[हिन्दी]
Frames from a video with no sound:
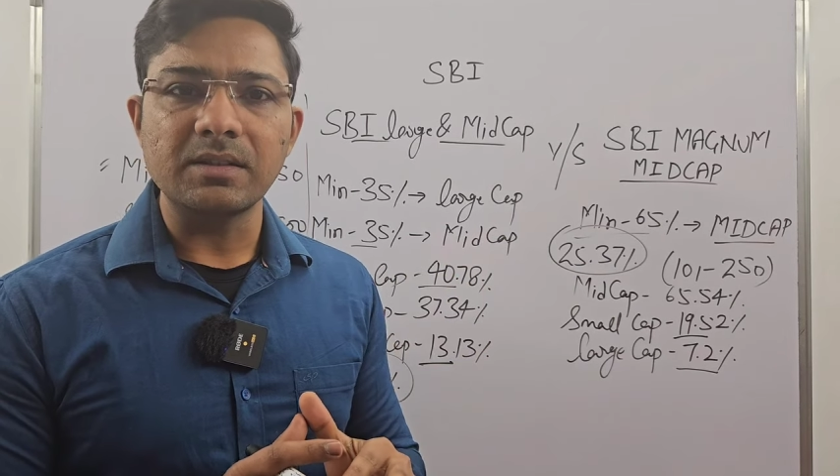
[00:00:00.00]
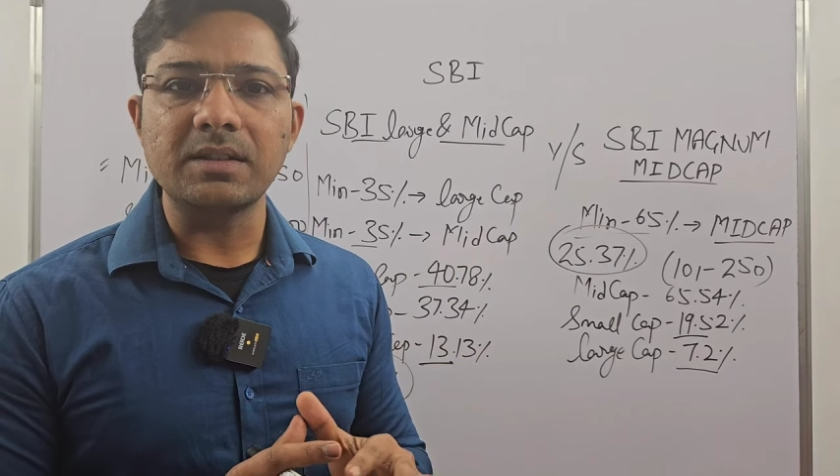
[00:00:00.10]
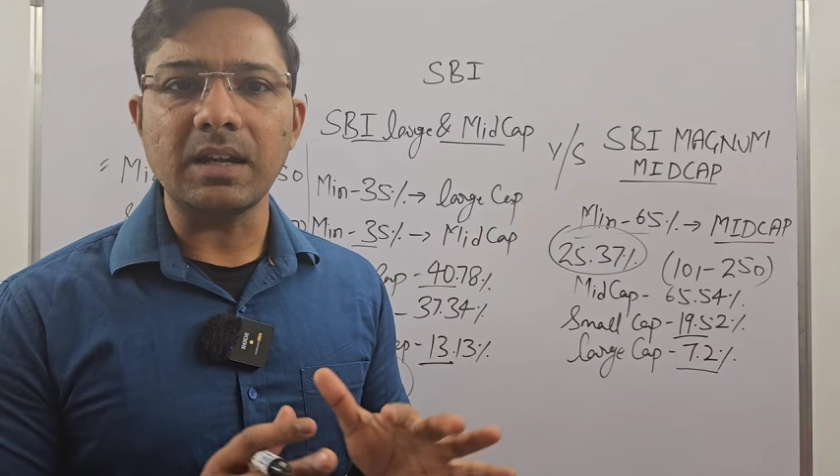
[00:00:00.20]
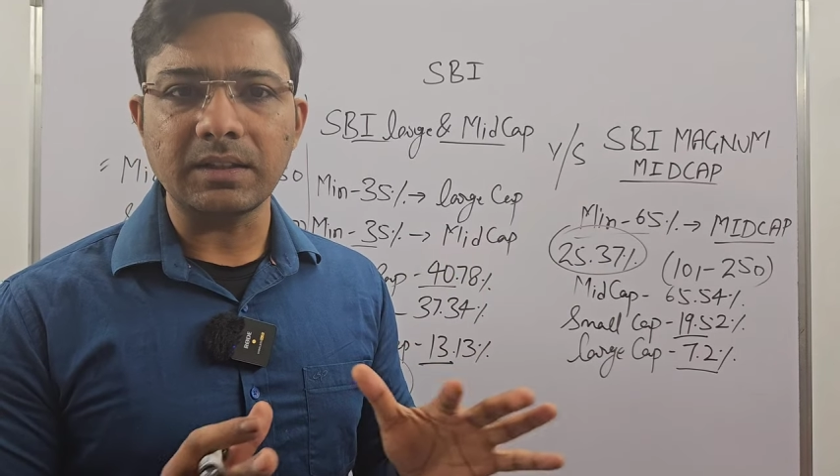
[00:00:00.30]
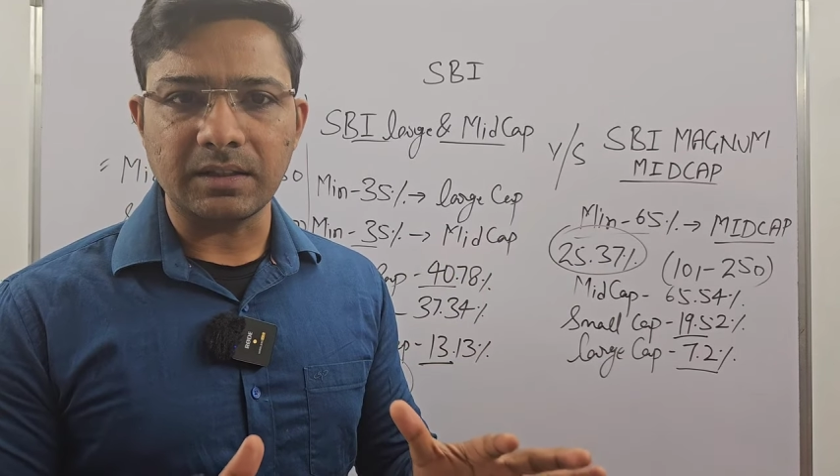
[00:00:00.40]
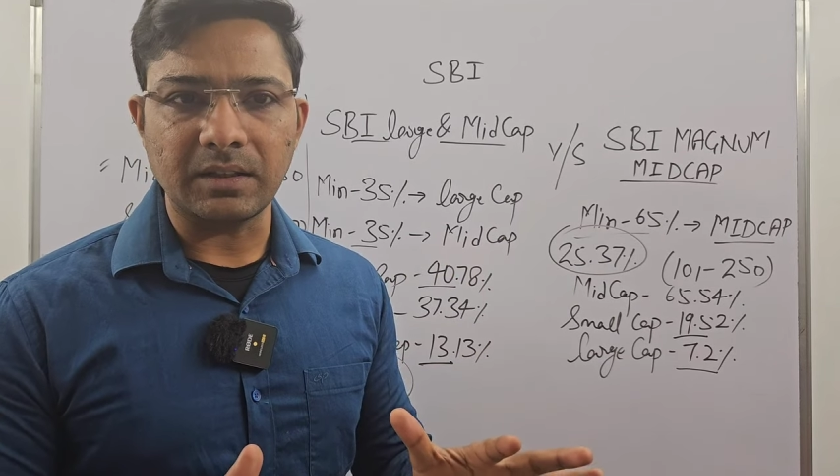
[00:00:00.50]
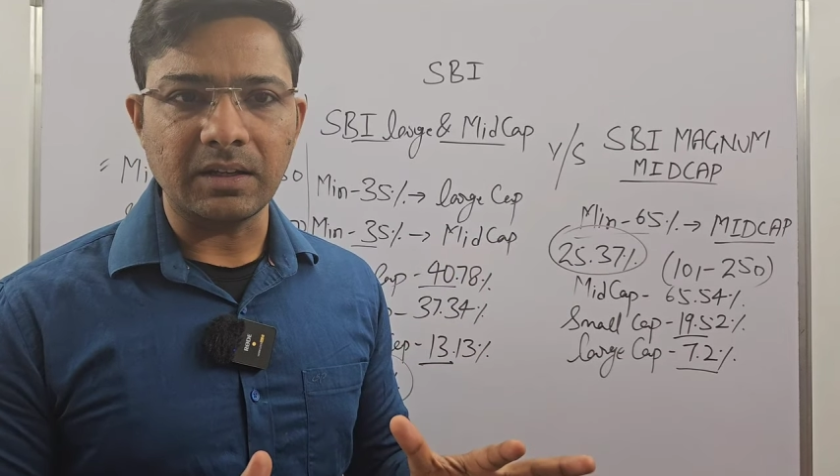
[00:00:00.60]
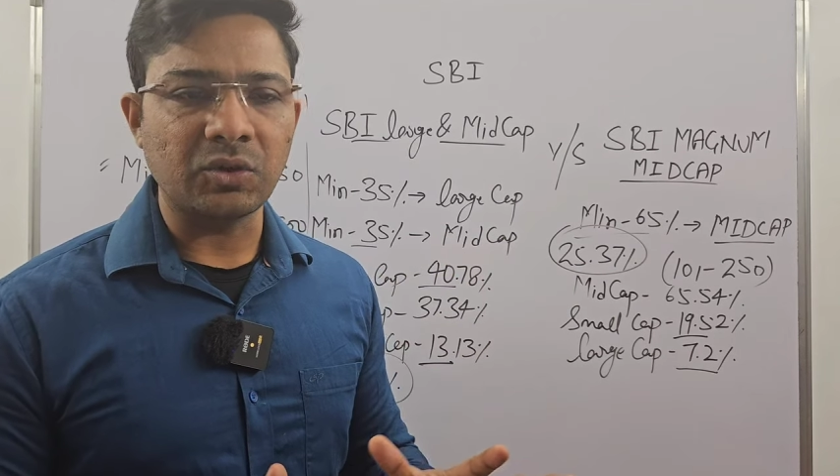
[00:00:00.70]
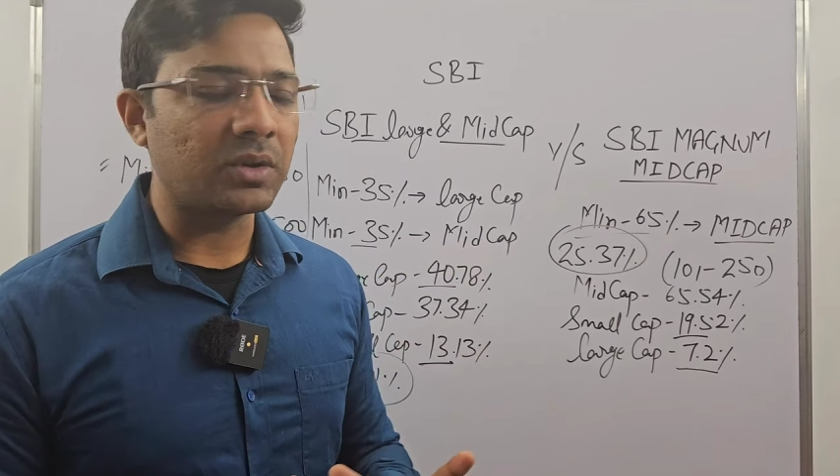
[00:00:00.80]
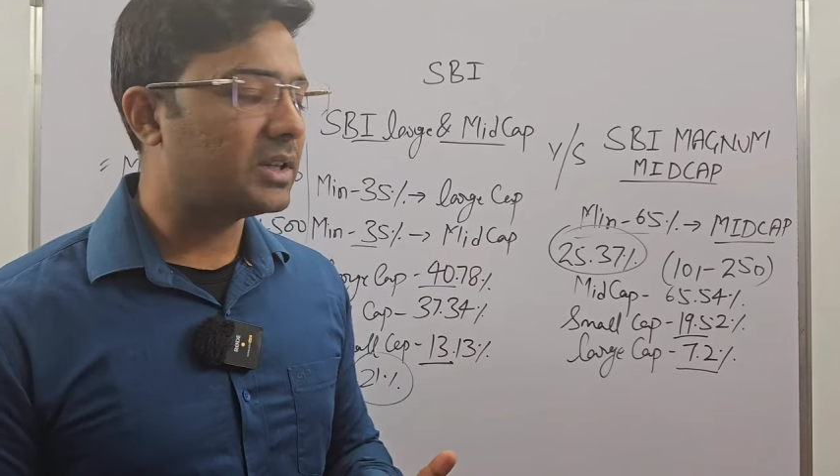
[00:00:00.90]
ज़्यादा ना
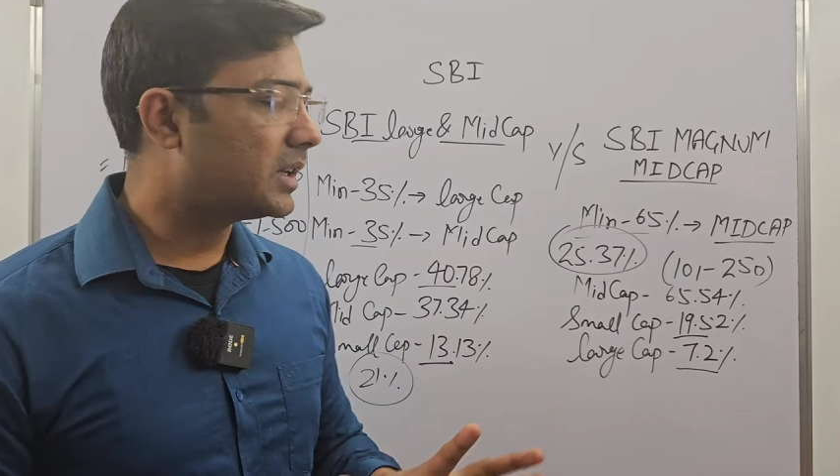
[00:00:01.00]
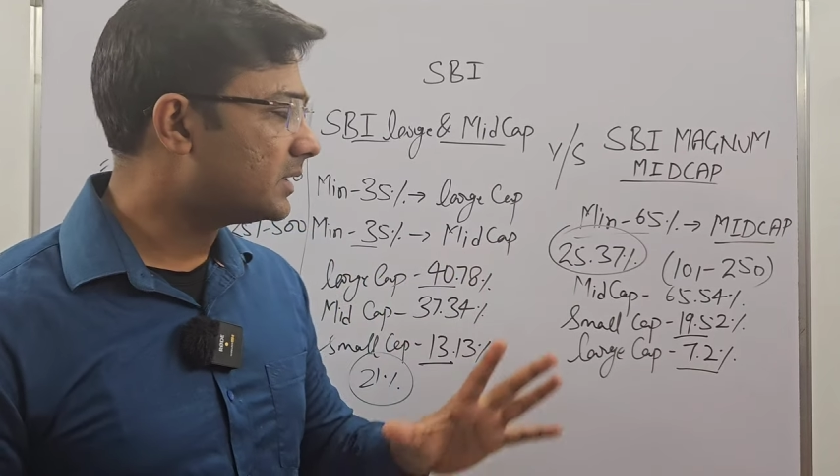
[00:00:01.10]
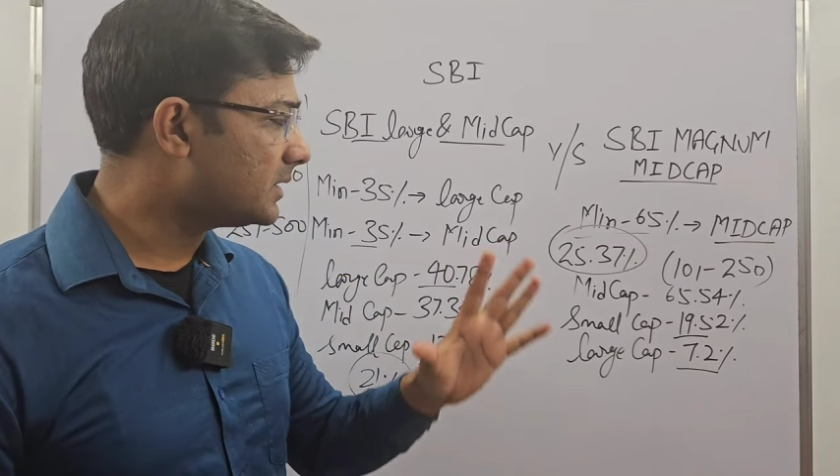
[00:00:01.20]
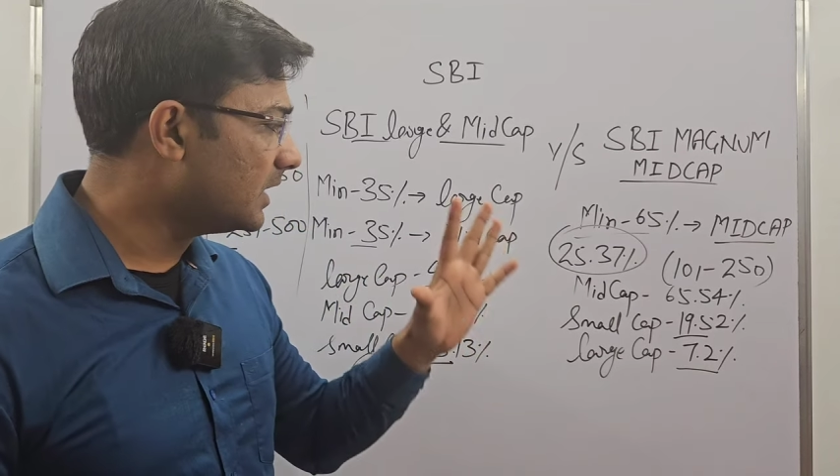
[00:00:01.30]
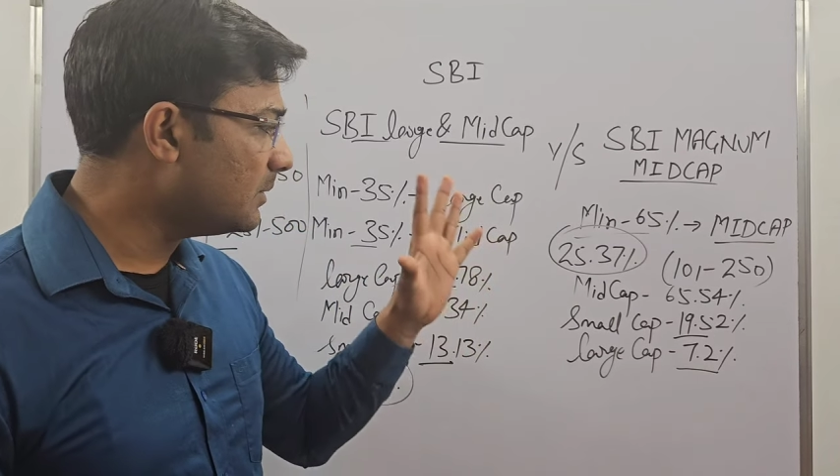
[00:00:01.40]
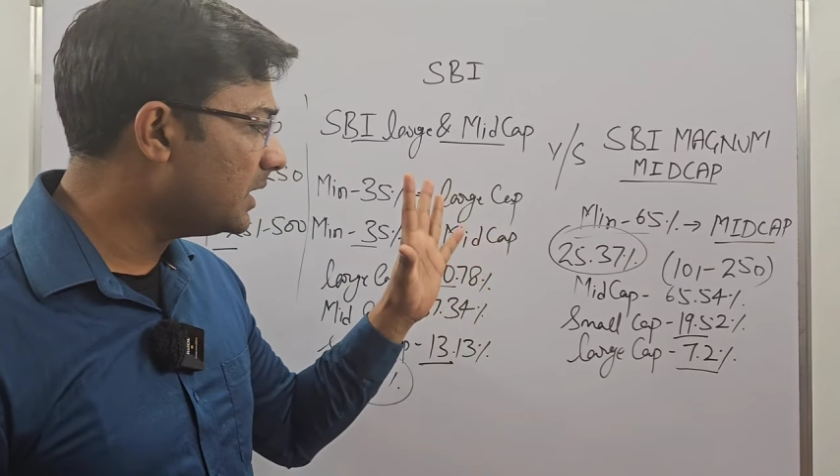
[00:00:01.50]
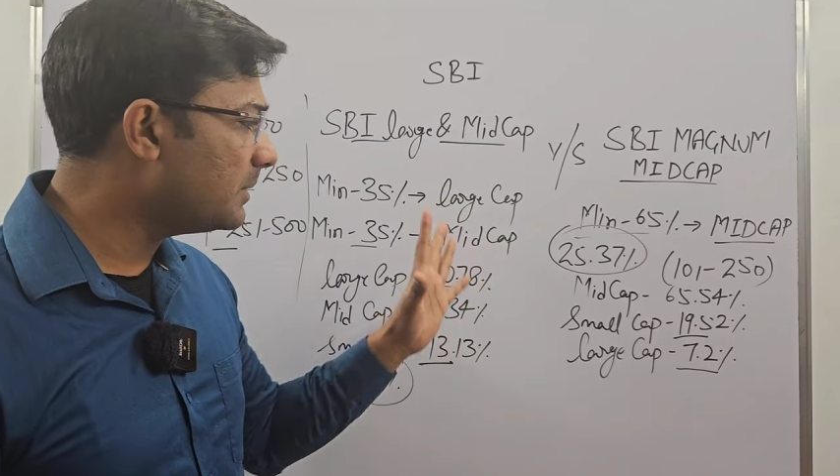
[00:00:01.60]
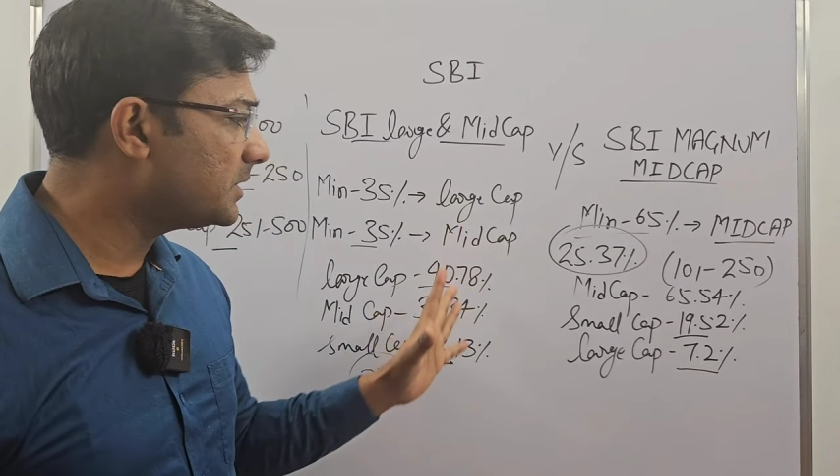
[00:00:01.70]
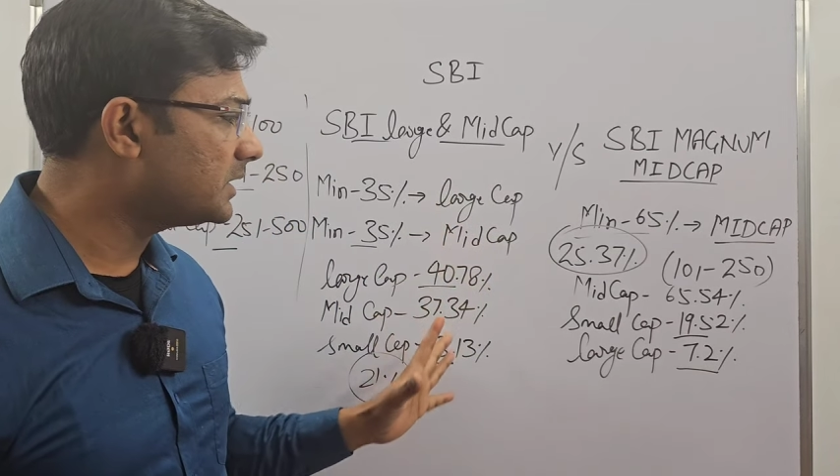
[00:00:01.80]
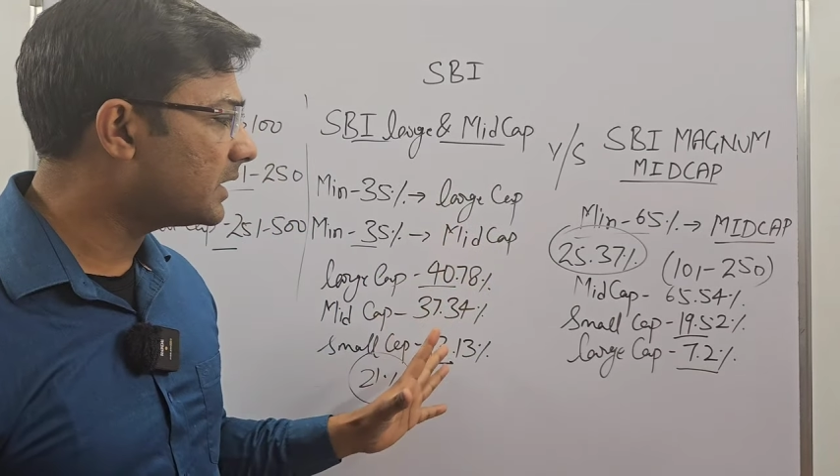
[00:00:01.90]
रहे क्योंकि देखिए सेम
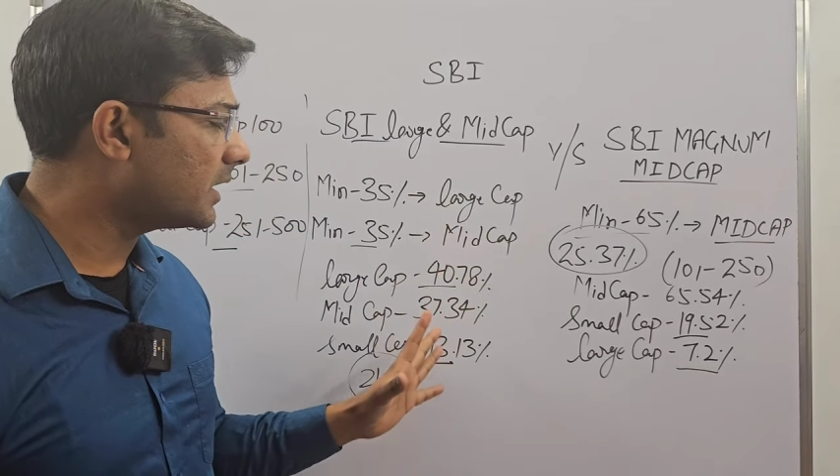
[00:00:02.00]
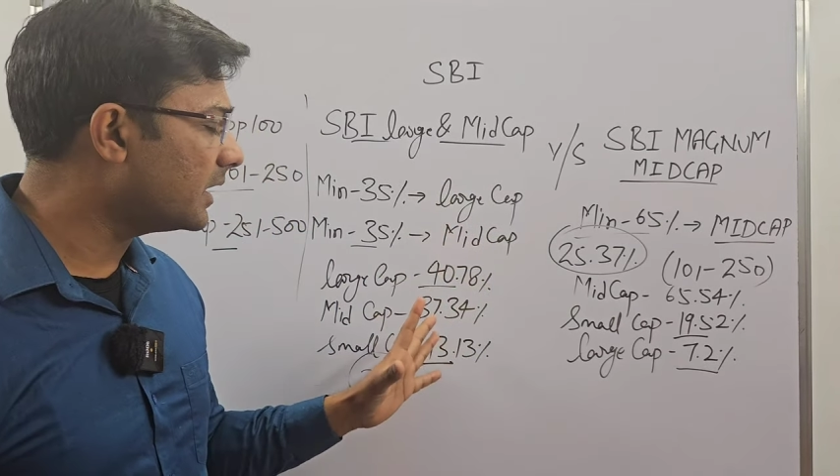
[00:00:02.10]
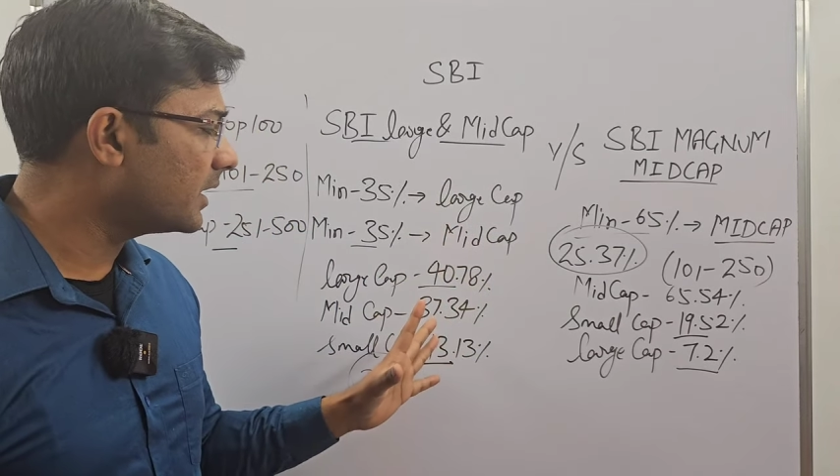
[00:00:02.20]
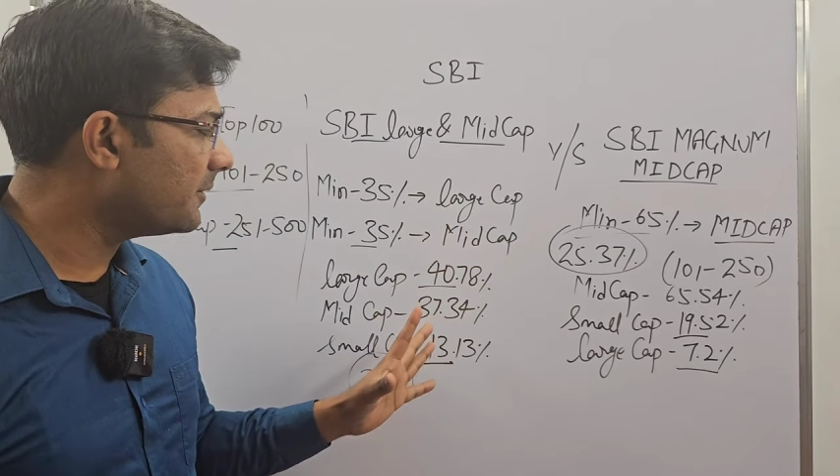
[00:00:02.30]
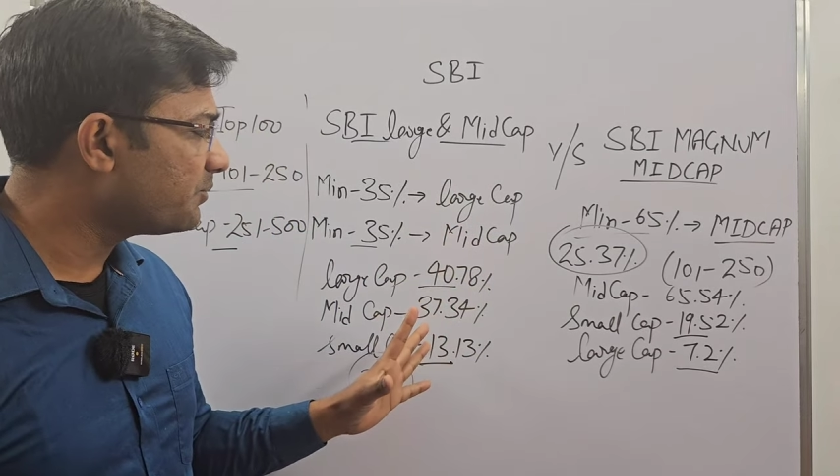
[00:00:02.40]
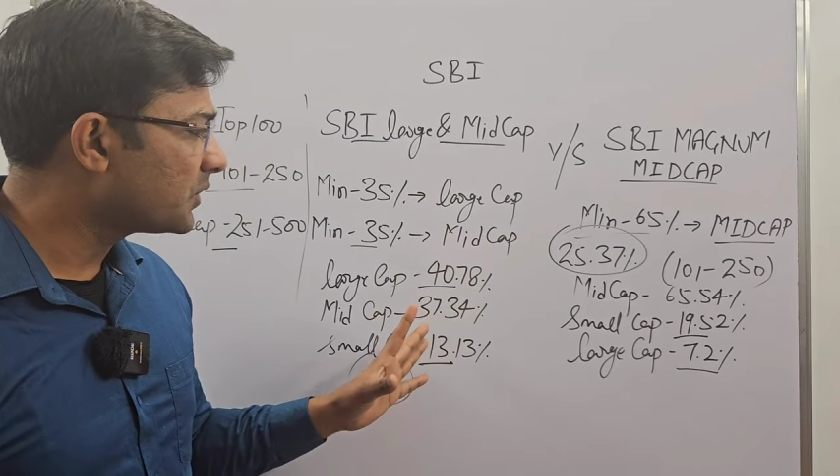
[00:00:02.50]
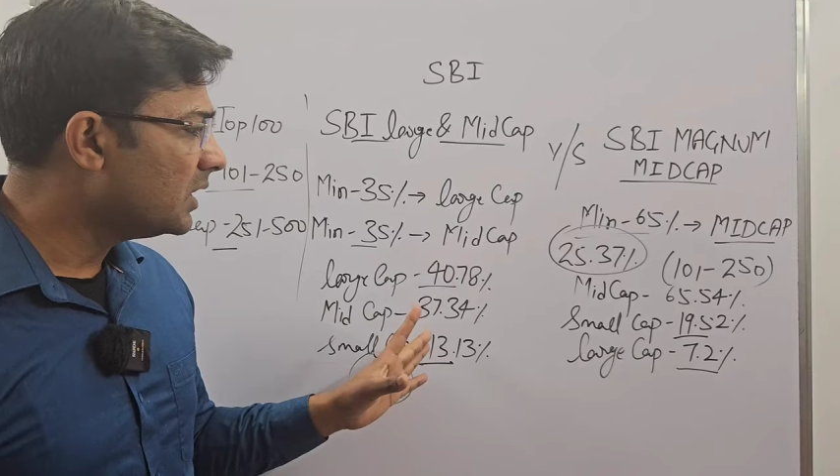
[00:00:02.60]
एएमसी से करेंगे